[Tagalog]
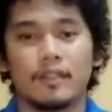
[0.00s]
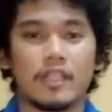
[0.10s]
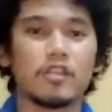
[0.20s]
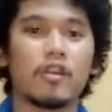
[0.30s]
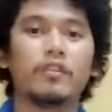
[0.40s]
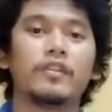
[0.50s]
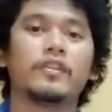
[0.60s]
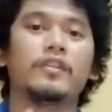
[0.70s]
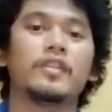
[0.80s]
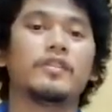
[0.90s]
That's all for
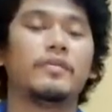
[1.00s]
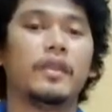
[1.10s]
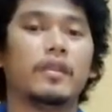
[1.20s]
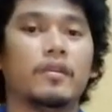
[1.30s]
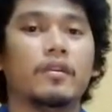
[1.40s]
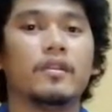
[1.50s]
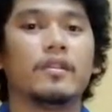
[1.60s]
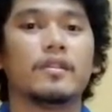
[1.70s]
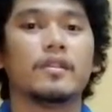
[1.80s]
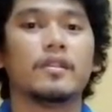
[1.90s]
today's video.
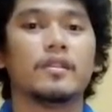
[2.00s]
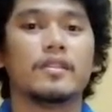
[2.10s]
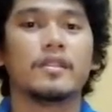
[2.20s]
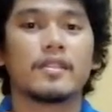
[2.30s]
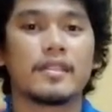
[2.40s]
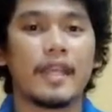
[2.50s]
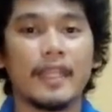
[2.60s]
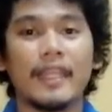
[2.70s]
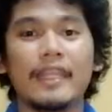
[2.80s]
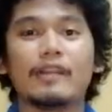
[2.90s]

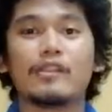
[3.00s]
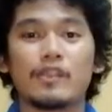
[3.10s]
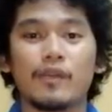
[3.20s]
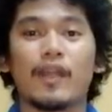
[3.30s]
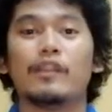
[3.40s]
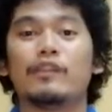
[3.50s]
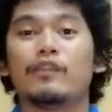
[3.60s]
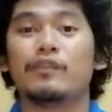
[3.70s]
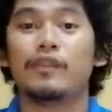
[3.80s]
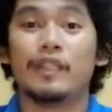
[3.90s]
Sana yung nagustuhan niyo
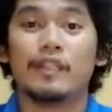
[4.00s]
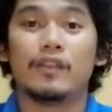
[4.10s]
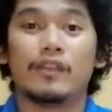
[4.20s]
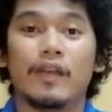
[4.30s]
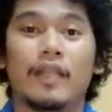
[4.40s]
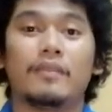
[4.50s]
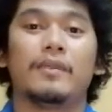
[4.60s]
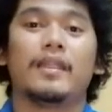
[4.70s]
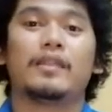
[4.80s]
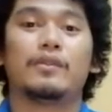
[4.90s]
itong video at
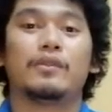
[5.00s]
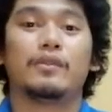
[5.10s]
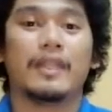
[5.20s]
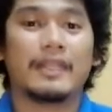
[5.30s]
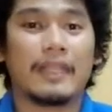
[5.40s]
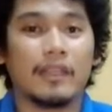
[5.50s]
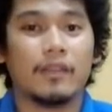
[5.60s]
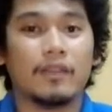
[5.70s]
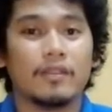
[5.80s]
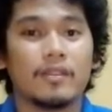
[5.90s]
may natutunan
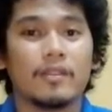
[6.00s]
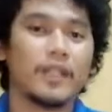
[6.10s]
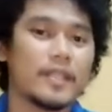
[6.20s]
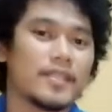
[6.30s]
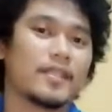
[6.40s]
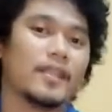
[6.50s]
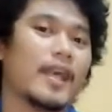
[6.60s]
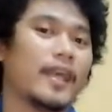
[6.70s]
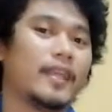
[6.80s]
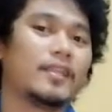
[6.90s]
kayo. Please
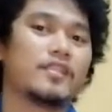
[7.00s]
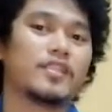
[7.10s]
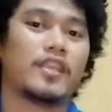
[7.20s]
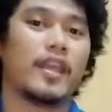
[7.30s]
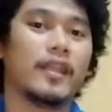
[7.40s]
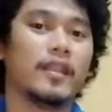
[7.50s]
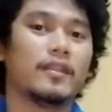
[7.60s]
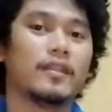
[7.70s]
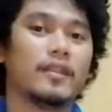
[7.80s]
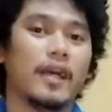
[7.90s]
like, share,
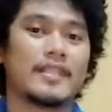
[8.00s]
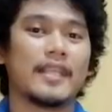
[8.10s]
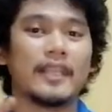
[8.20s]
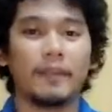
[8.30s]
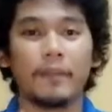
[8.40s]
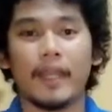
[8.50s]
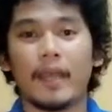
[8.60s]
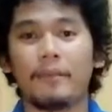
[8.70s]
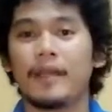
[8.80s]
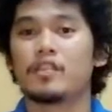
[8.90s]
at hindi pa
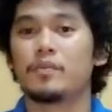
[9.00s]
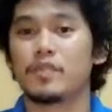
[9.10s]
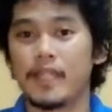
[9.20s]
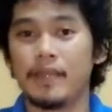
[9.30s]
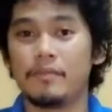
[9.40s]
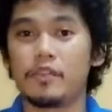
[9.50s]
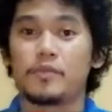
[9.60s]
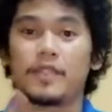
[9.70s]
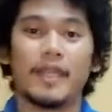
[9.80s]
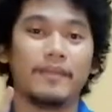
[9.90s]
nakapag-subscribe,
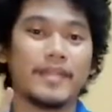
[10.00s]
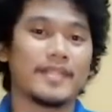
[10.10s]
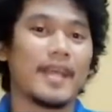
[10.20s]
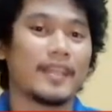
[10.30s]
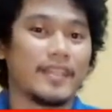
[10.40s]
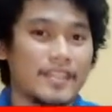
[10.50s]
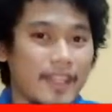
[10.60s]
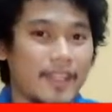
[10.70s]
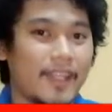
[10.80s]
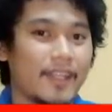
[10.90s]
subscribe na sa aking
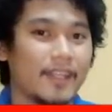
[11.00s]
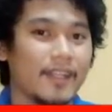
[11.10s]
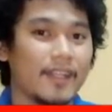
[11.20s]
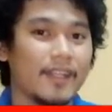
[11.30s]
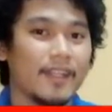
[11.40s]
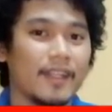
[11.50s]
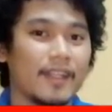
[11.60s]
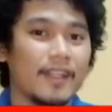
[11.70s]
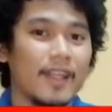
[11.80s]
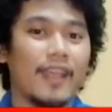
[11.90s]
channel.
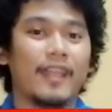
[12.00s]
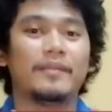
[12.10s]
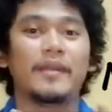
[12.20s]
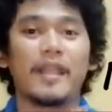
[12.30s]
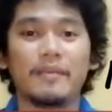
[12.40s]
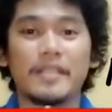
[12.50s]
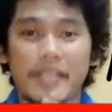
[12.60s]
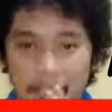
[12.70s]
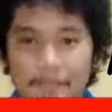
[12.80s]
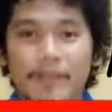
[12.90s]
And maraming
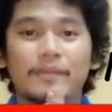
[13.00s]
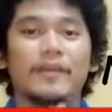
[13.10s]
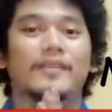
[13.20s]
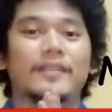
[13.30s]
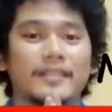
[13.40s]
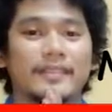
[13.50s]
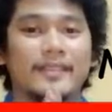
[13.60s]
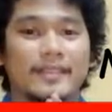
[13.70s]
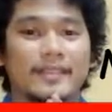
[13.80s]
salamat po.